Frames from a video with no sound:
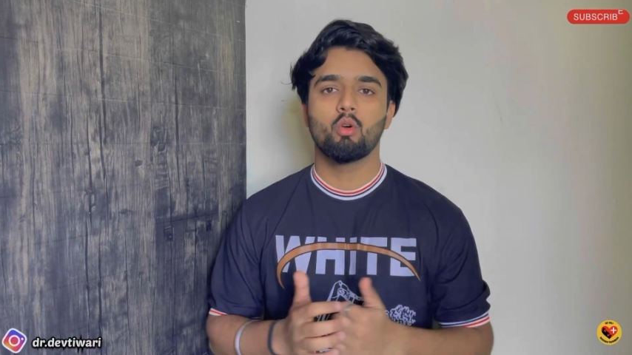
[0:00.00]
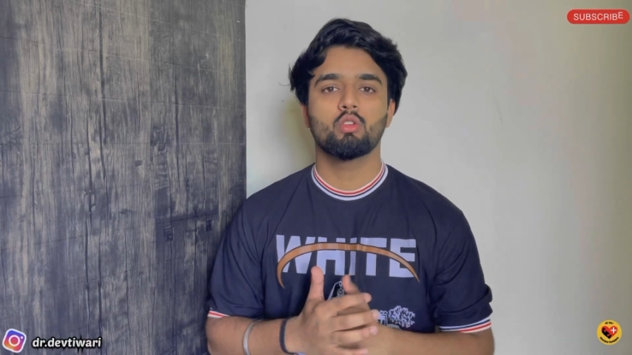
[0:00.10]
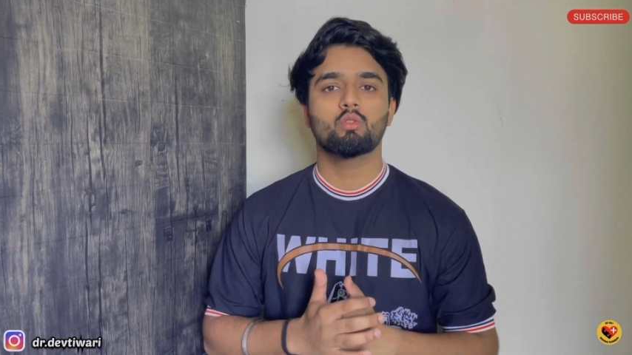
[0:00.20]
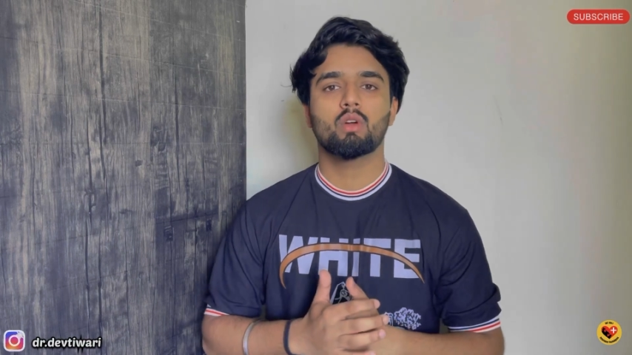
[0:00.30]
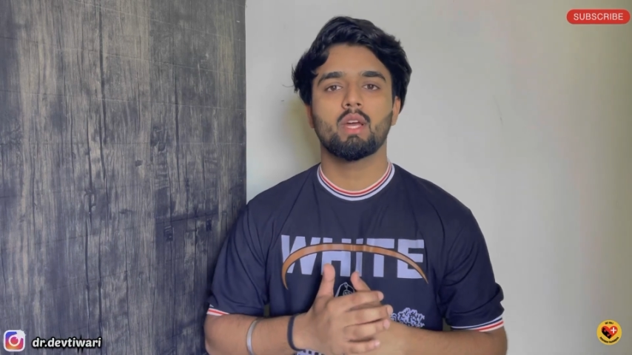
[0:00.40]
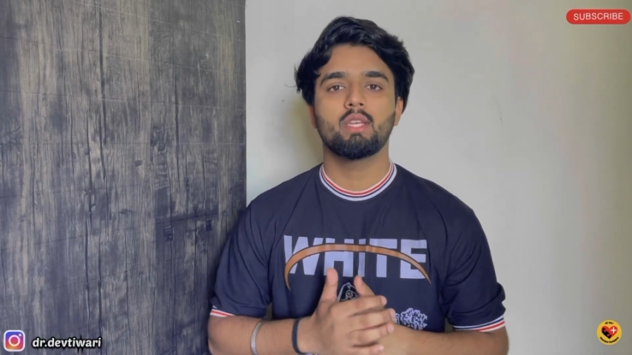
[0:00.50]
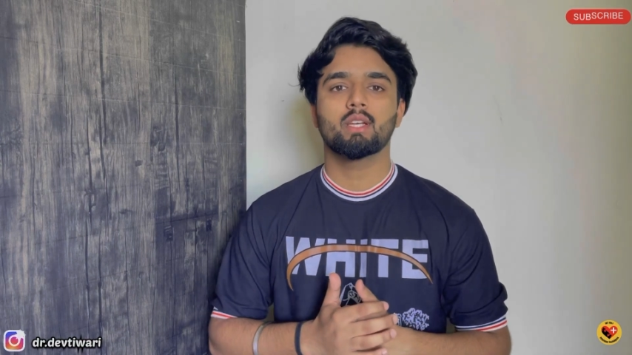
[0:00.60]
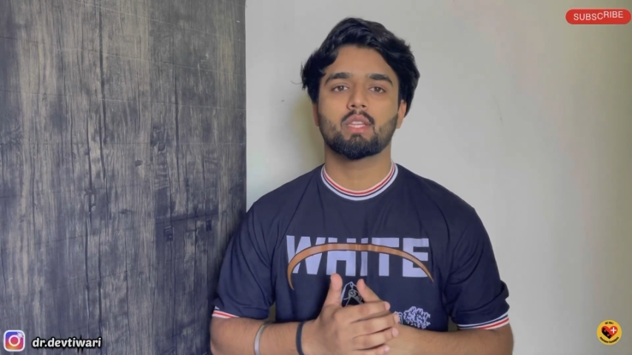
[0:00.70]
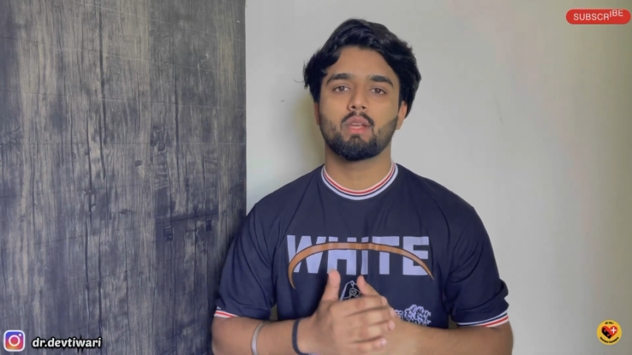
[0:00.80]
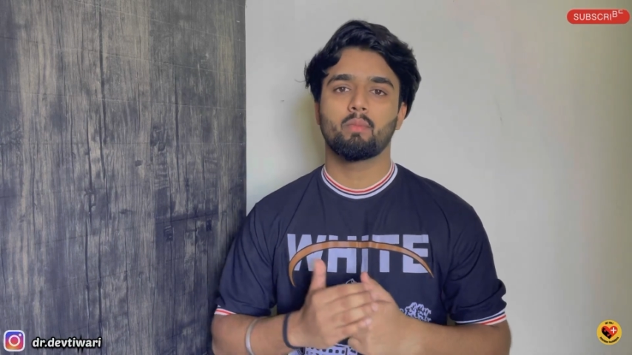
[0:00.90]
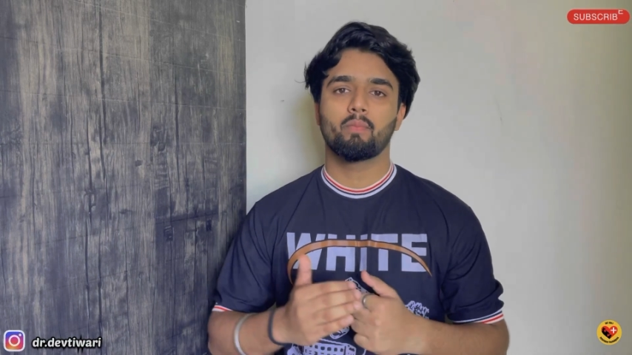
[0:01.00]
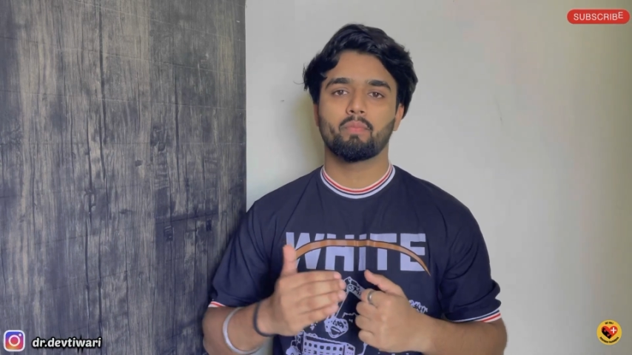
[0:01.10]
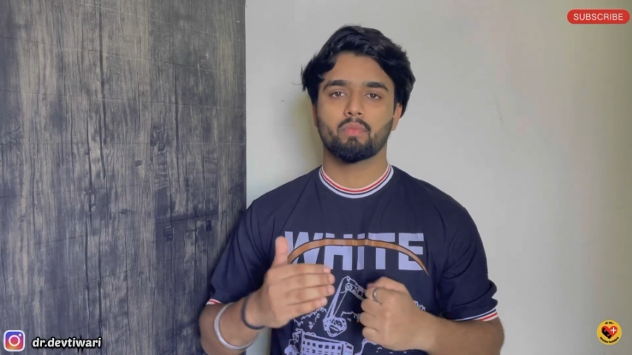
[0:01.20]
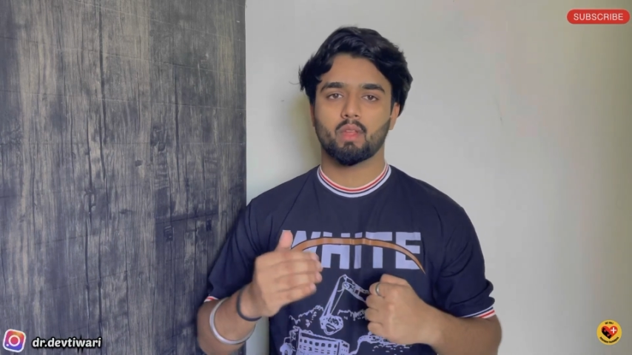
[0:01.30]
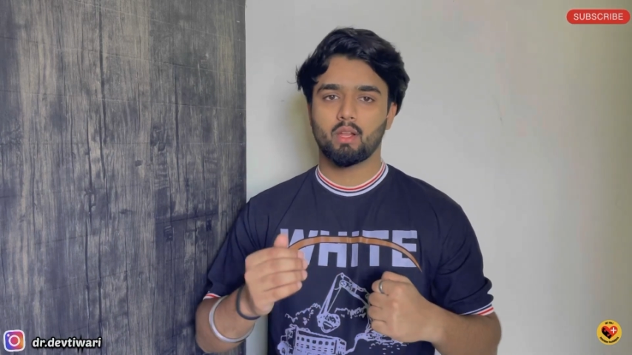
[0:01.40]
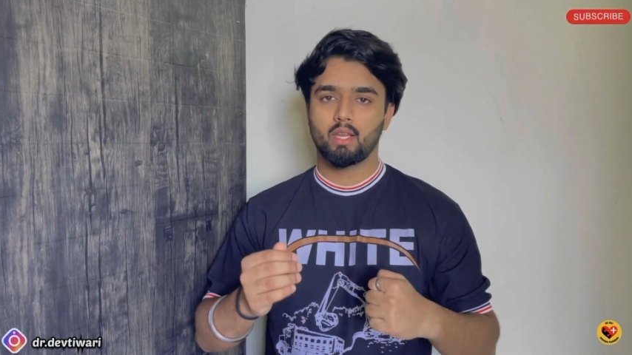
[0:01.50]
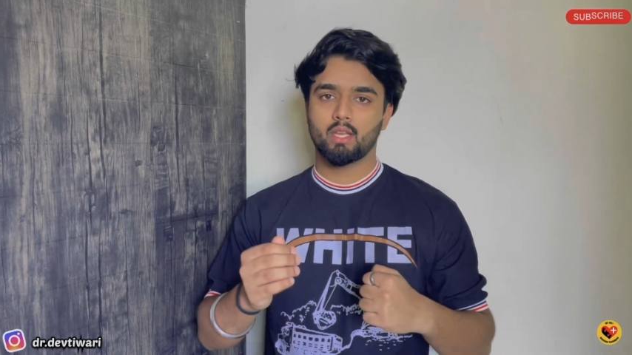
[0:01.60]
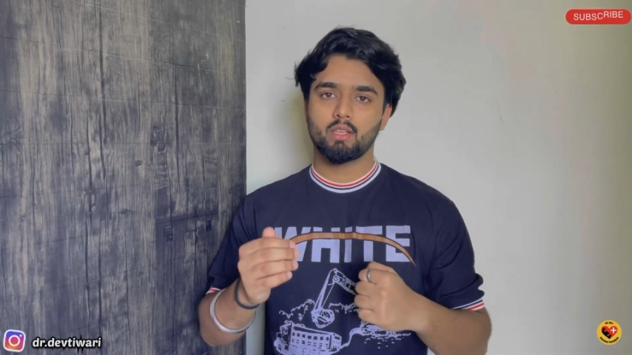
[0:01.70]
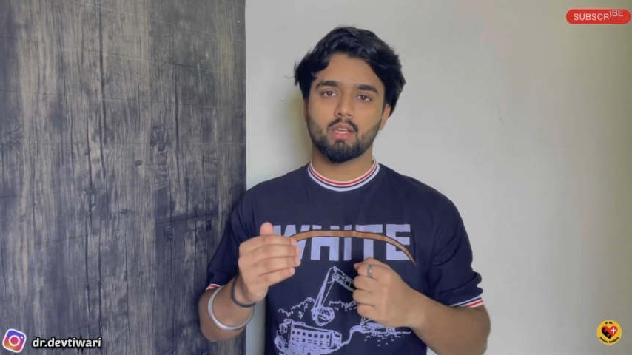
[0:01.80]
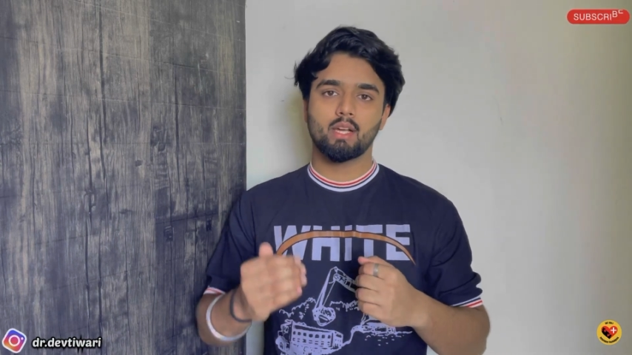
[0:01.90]
बॉयज़ तो कर ही सकते हैं
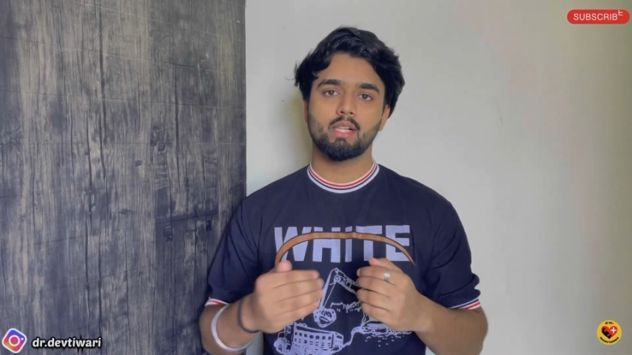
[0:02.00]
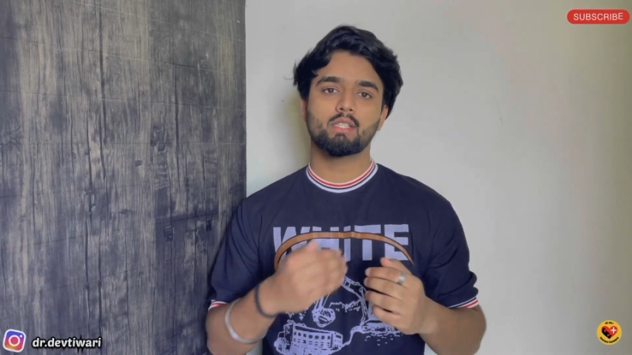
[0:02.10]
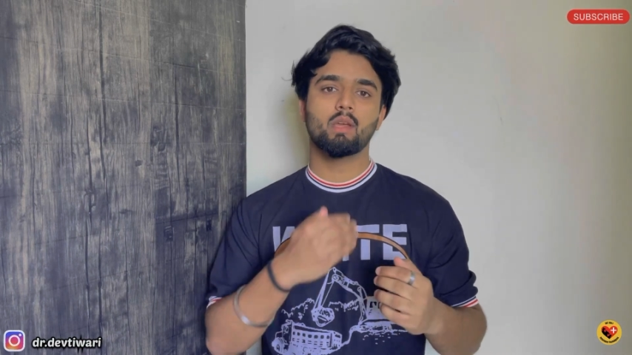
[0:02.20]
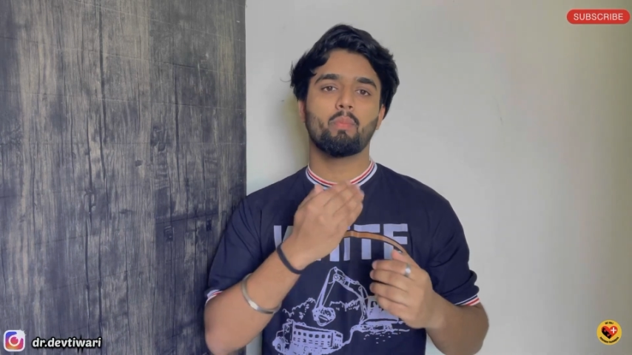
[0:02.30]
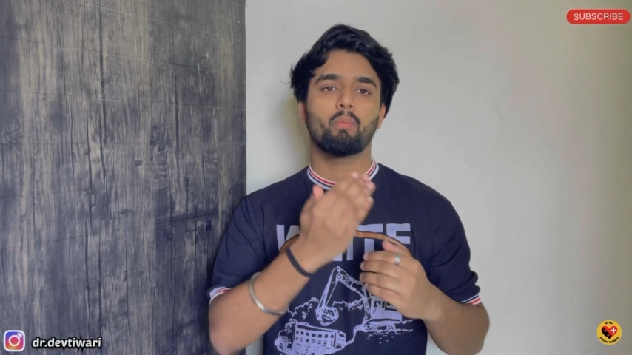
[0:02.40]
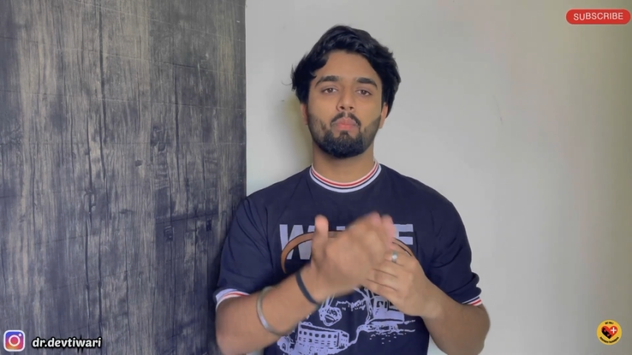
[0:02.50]
लेकिन गर्ल्स के